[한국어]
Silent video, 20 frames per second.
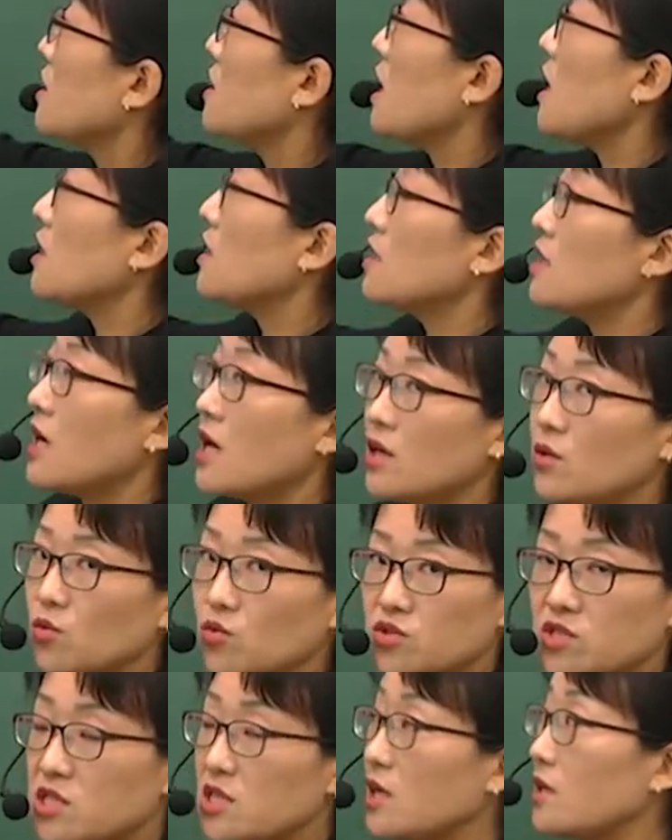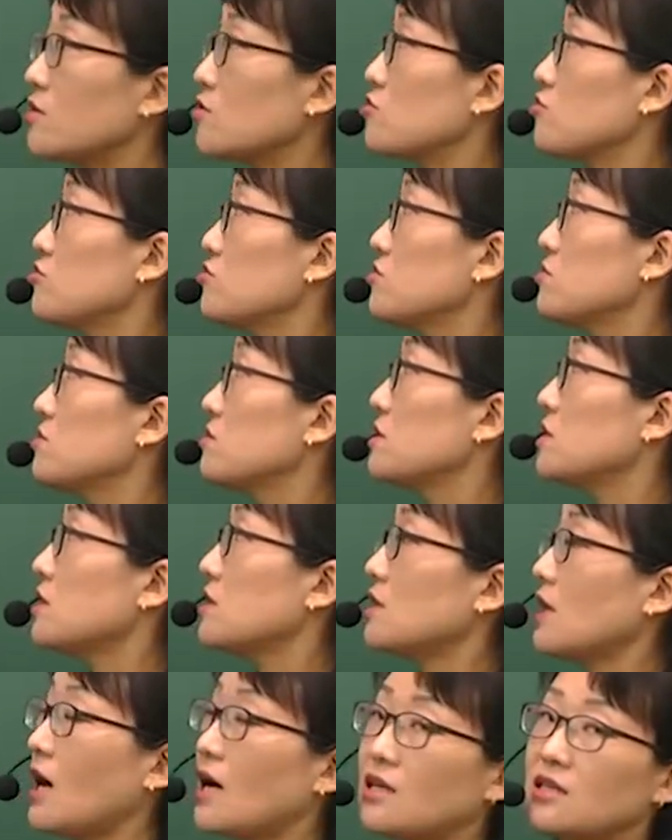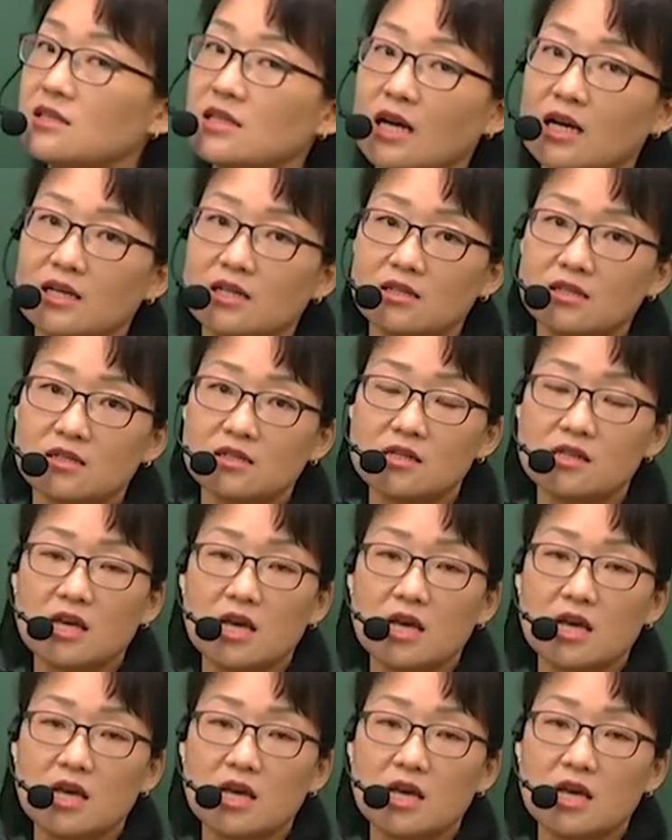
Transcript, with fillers: 얘를 해놓지 않고는 다른 아이들을